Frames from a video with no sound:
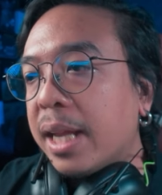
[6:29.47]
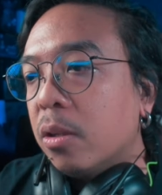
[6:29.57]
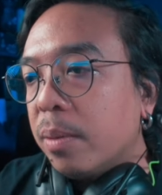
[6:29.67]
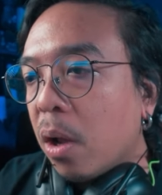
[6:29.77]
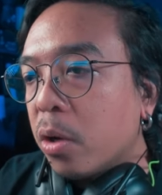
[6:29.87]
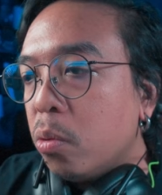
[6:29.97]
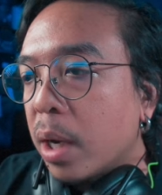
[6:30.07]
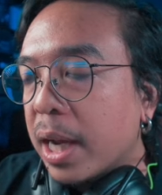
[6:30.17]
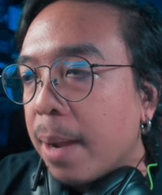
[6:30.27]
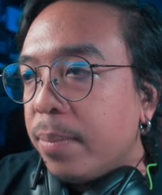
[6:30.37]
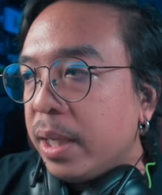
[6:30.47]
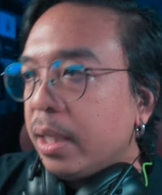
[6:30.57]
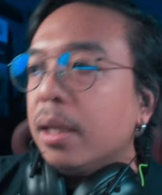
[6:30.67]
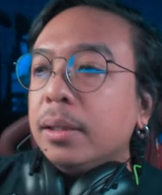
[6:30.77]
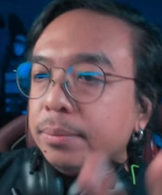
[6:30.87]
ต้องไปรอดูกันครับ และ
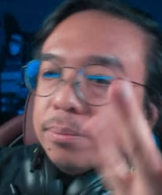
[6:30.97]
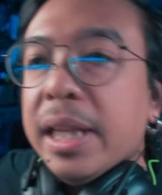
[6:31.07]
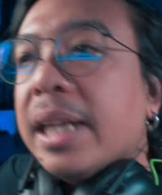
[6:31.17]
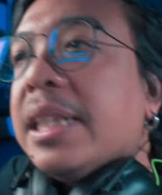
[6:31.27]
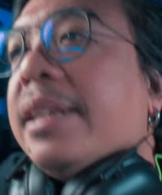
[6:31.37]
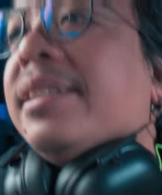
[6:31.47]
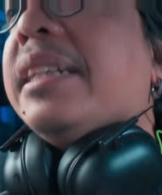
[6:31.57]
นี่ก็คืเรีแอคชั่น